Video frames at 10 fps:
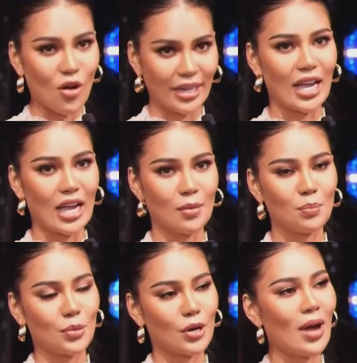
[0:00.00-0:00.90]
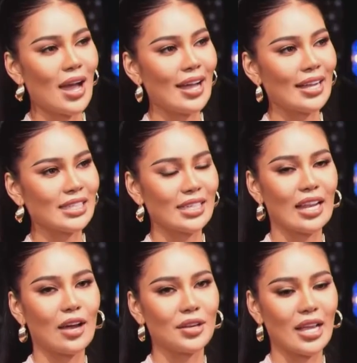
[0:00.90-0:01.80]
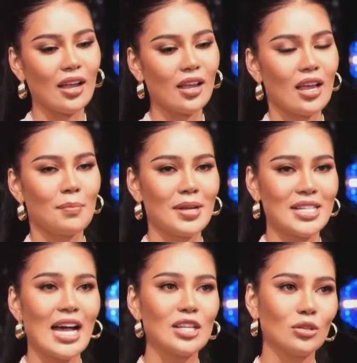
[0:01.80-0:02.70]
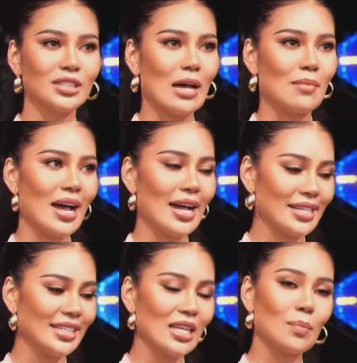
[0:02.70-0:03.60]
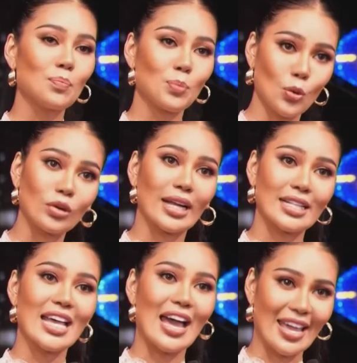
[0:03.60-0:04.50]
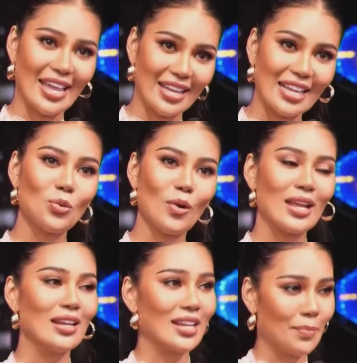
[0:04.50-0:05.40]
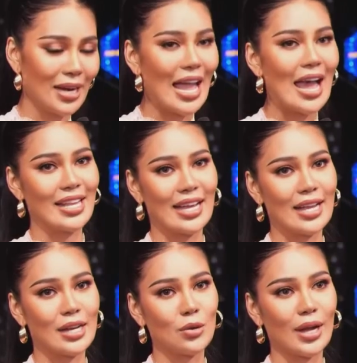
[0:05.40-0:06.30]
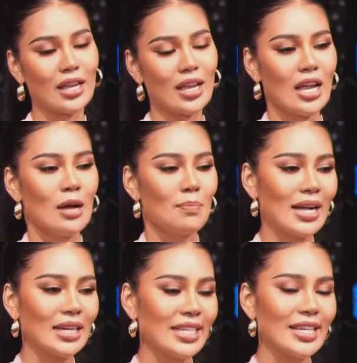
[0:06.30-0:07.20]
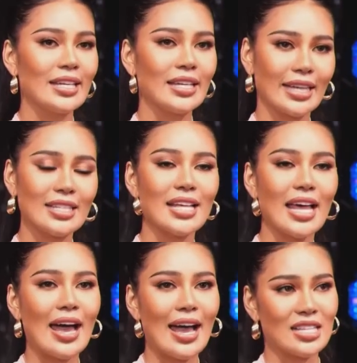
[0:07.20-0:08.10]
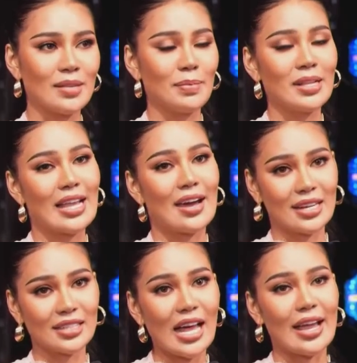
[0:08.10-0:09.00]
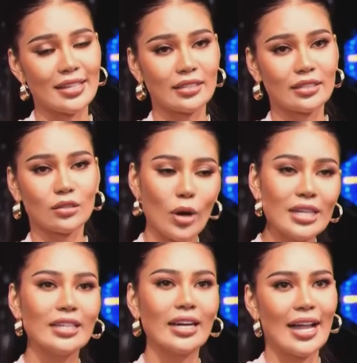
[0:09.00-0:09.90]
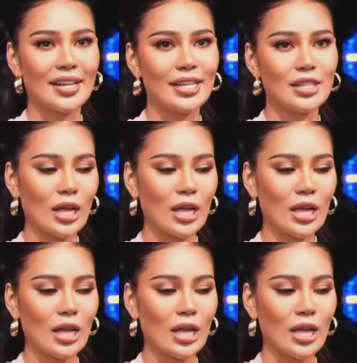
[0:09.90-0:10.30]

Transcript: ะ เพราะว่าจริงๆ แล้วเนี่ยประชาชนสามารถที่จะปลูกกัญชาเองได้ด้วย และรับประทานเองได้ด้วย บางทีกัญชาอาจจะเป็นยารักษาอีกตัวหนึ่งค่ะ ที่ช่วย